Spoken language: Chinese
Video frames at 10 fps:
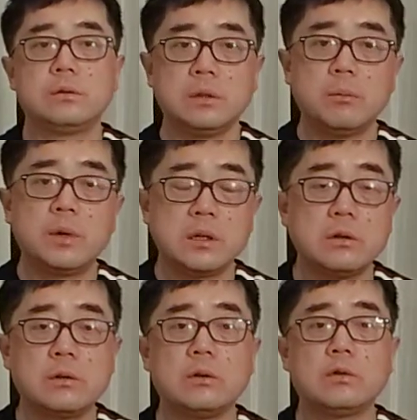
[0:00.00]
能不能
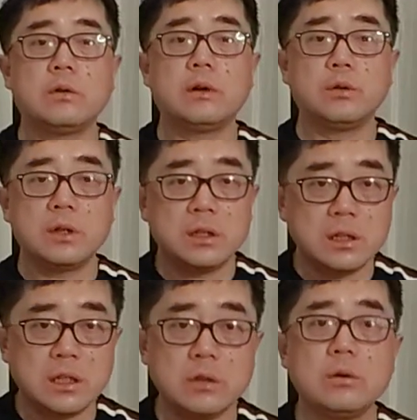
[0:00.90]
让对对方痛？你
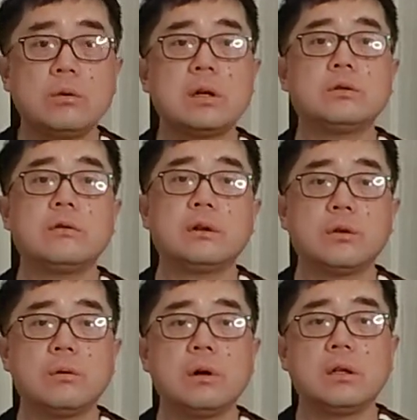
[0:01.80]
你的确会让对方
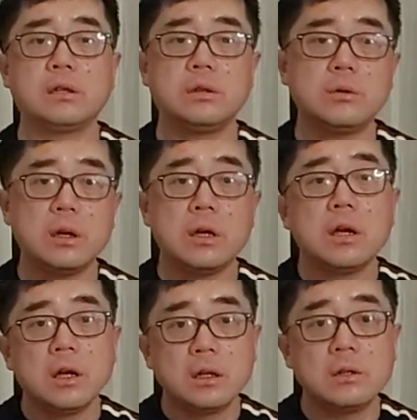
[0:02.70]
痛啊！你的确，
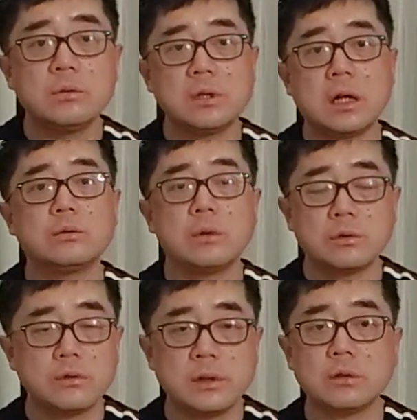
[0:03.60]
因为这两种元
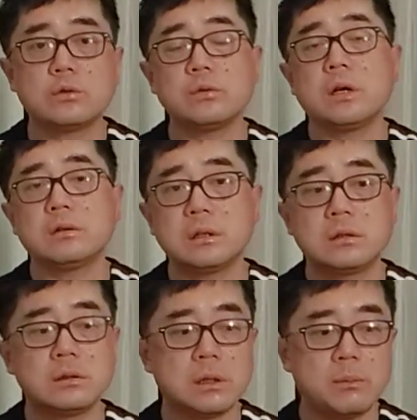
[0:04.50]
素非常重要，在
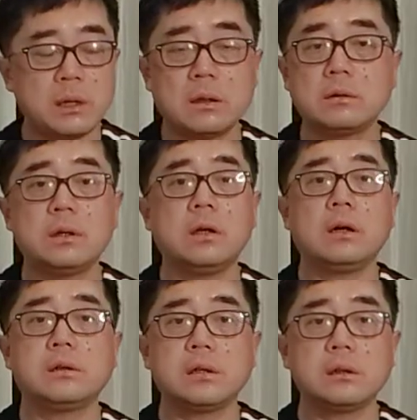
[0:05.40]
是在半导体
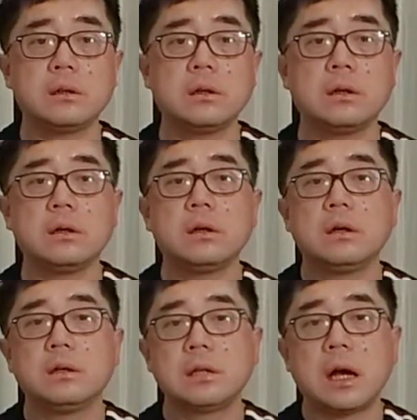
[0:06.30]
啊，在个
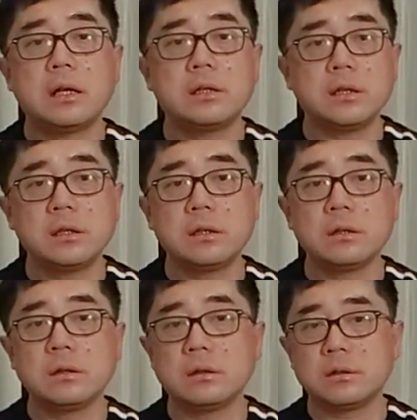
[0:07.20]
在 IC
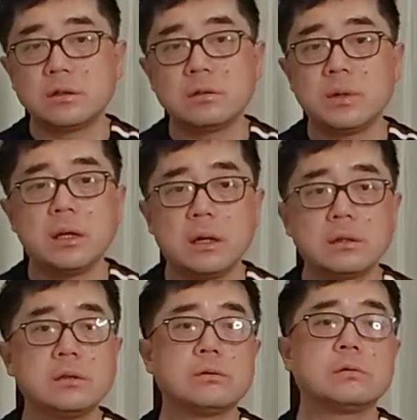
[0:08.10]
的制备啊
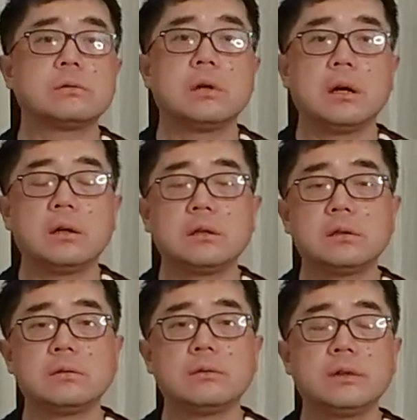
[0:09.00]
这种啊，在
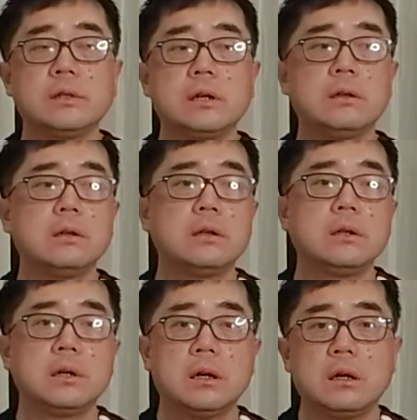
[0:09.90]
这种非常
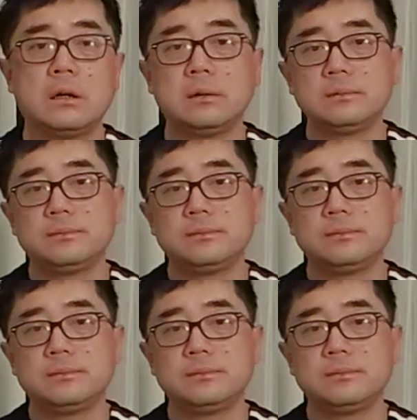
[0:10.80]
啊